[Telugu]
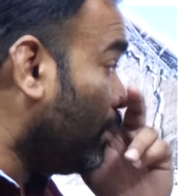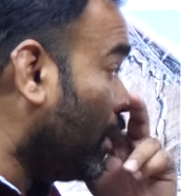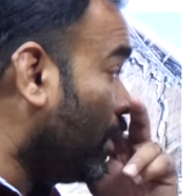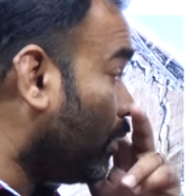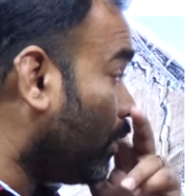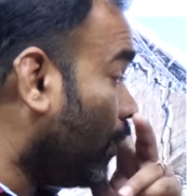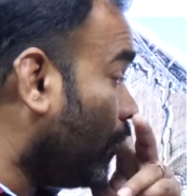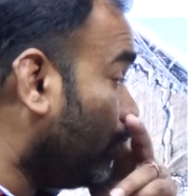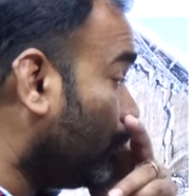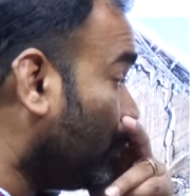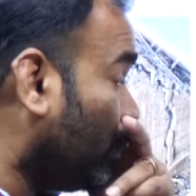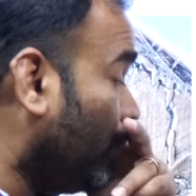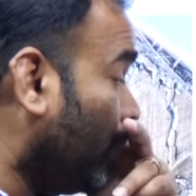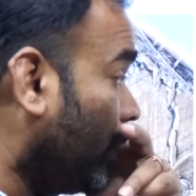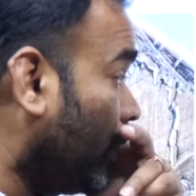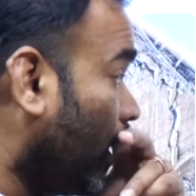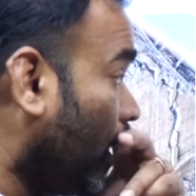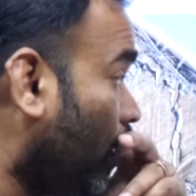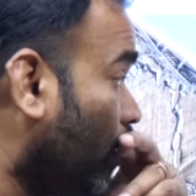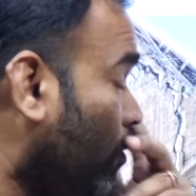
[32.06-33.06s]
ఎమ్మెల్యేలు తో
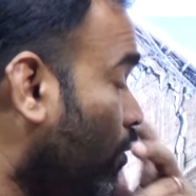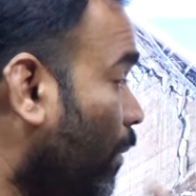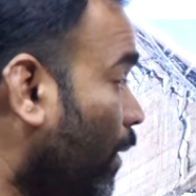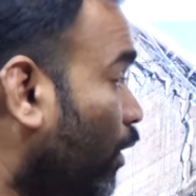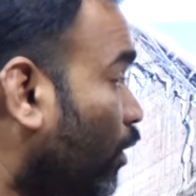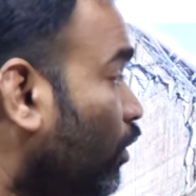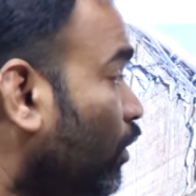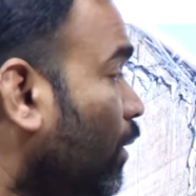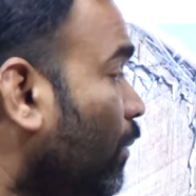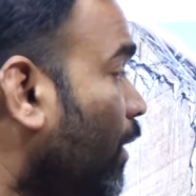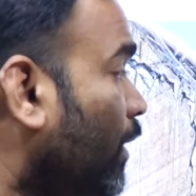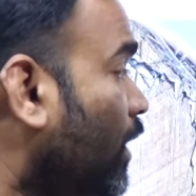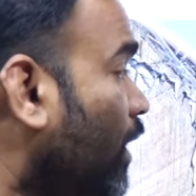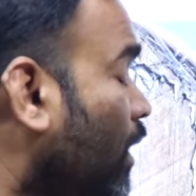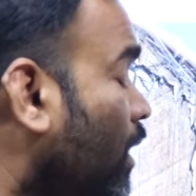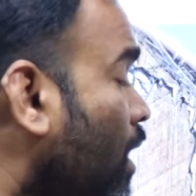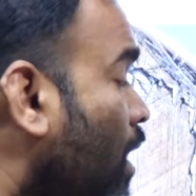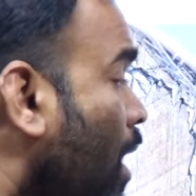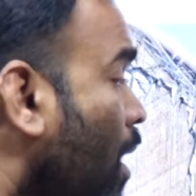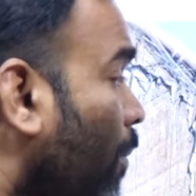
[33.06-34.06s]
భేటీ అయ్యారు మరికొంతమంది
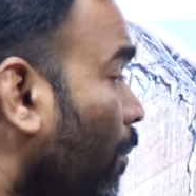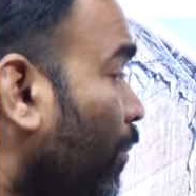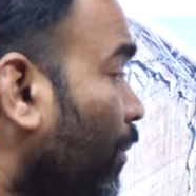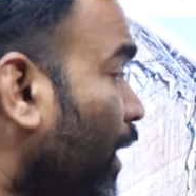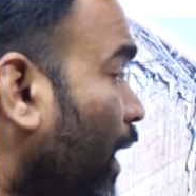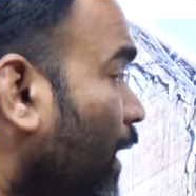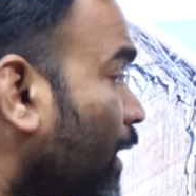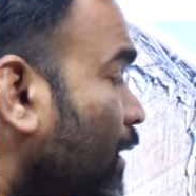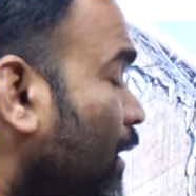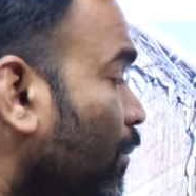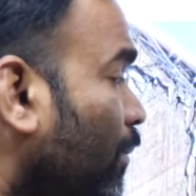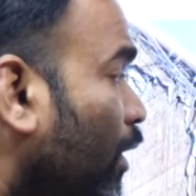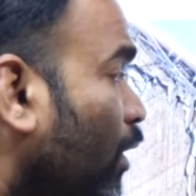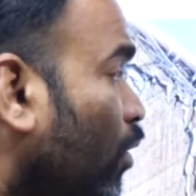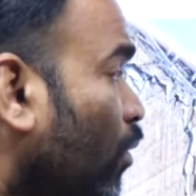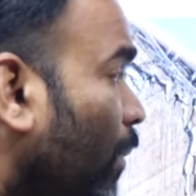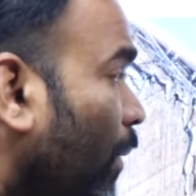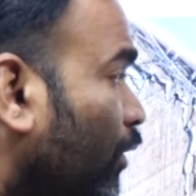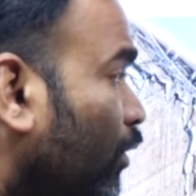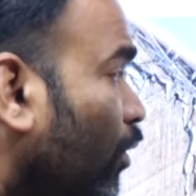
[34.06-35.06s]
బీఆర్ఎస్
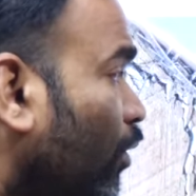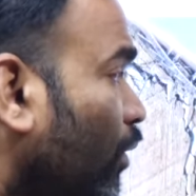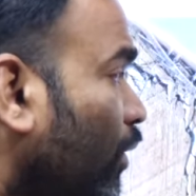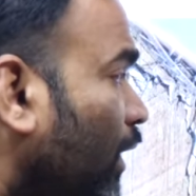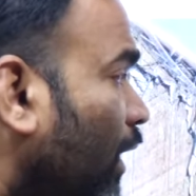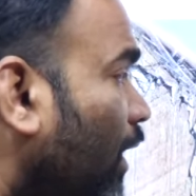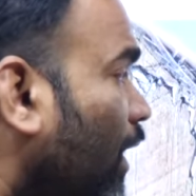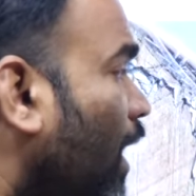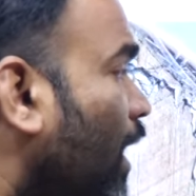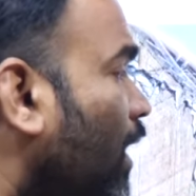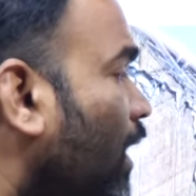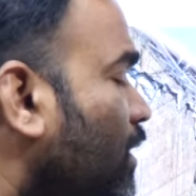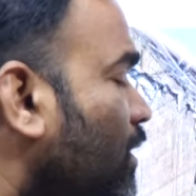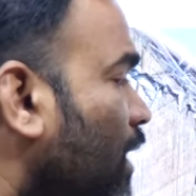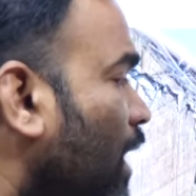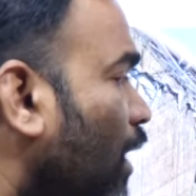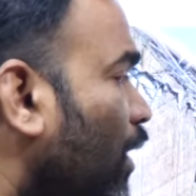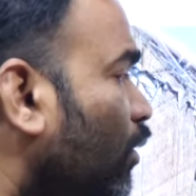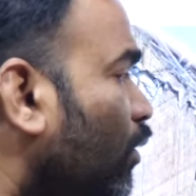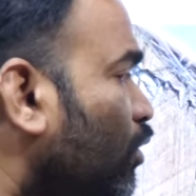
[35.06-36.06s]
ఎమ్మెల్యేలు మంత్రులు ఇతర కాంగ్రెస్
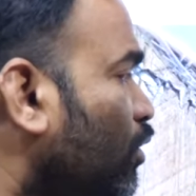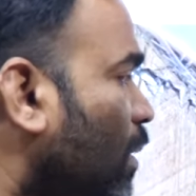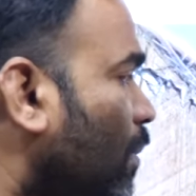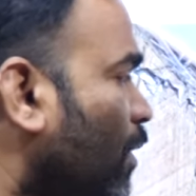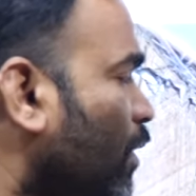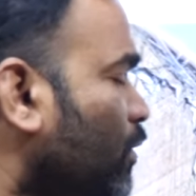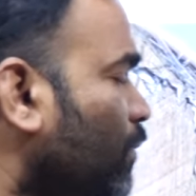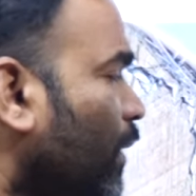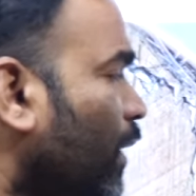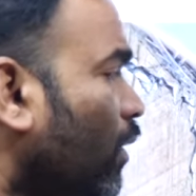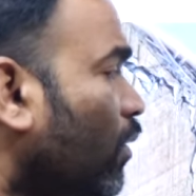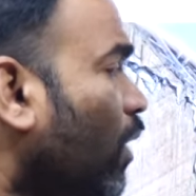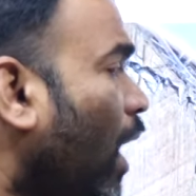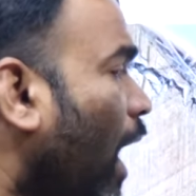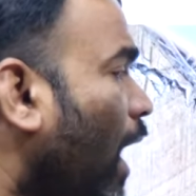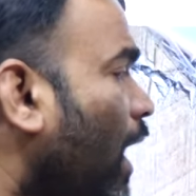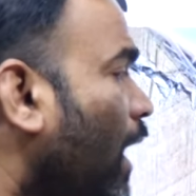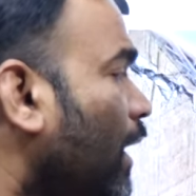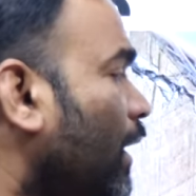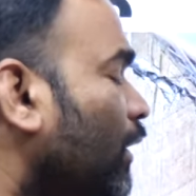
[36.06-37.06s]
నాయకులతో సమావేశమయ్యారు
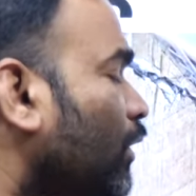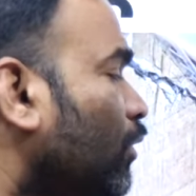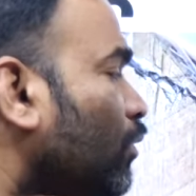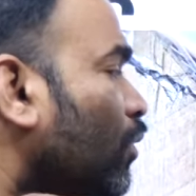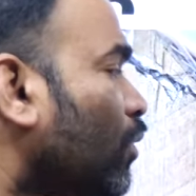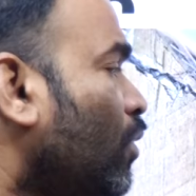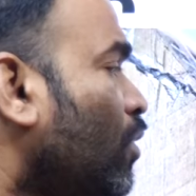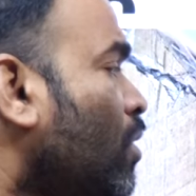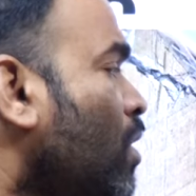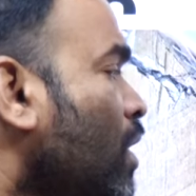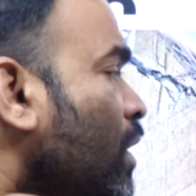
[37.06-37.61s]
ఆయా నేతలతో